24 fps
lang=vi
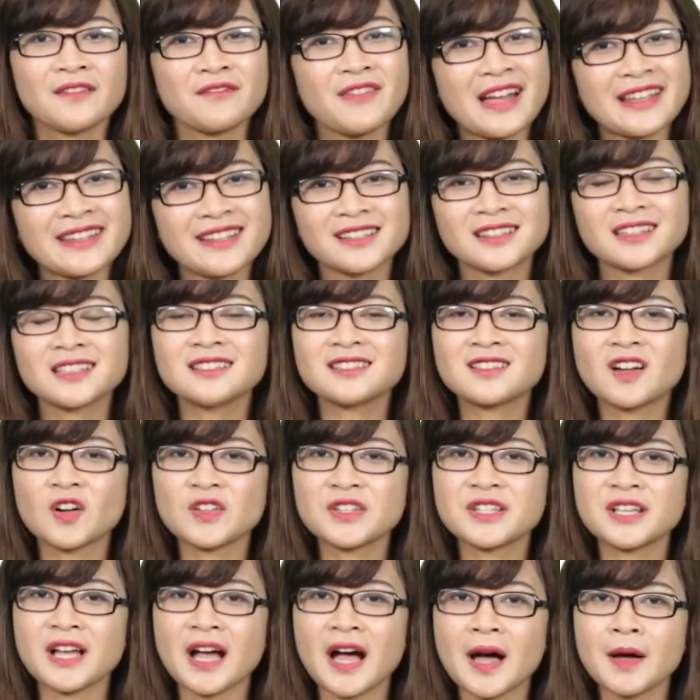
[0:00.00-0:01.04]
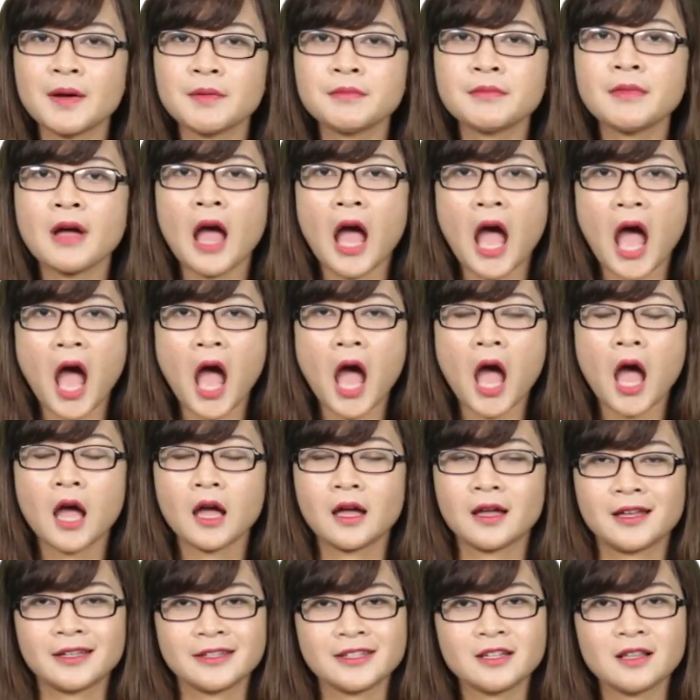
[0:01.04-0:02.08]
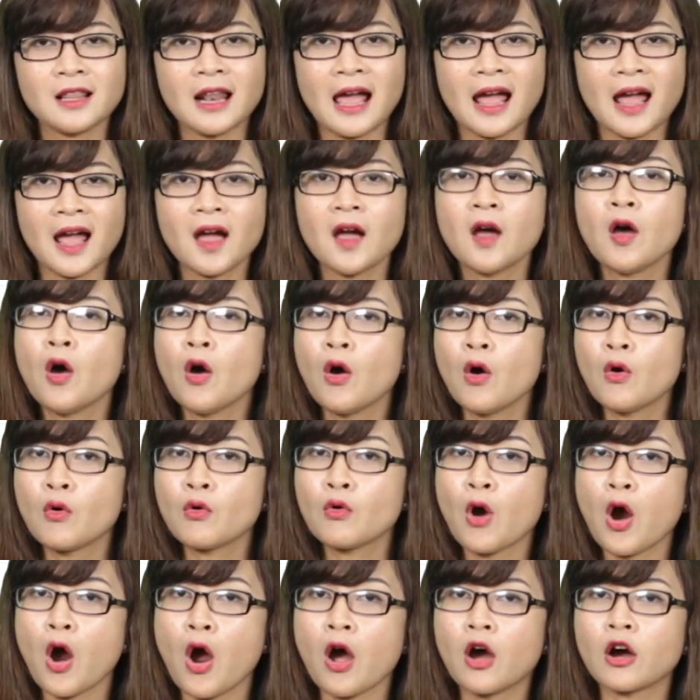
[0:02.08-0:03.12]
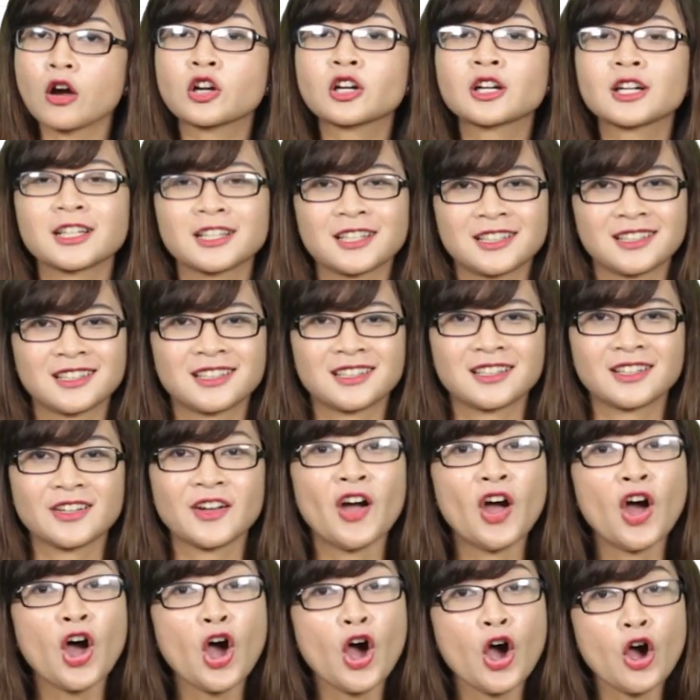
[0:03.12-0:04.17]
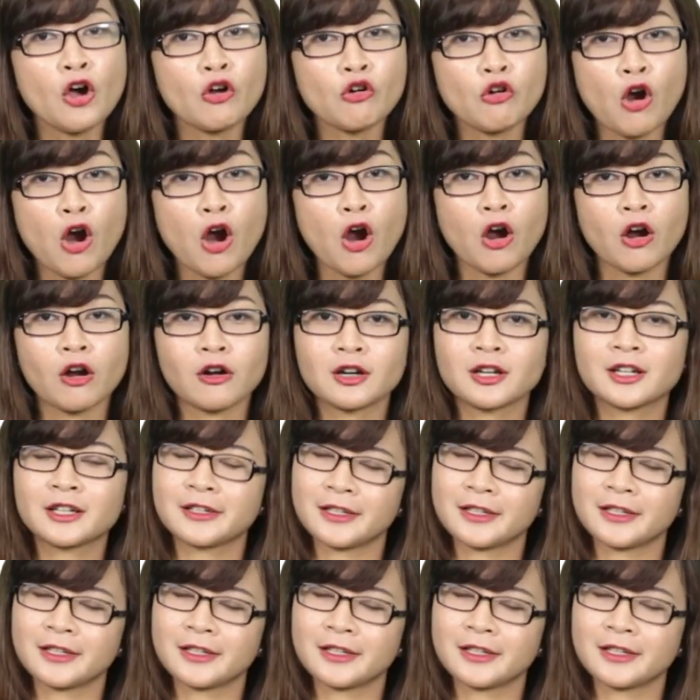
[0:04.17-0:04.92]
Và những từ có chứa âm ọ ờ, à, như là rock rock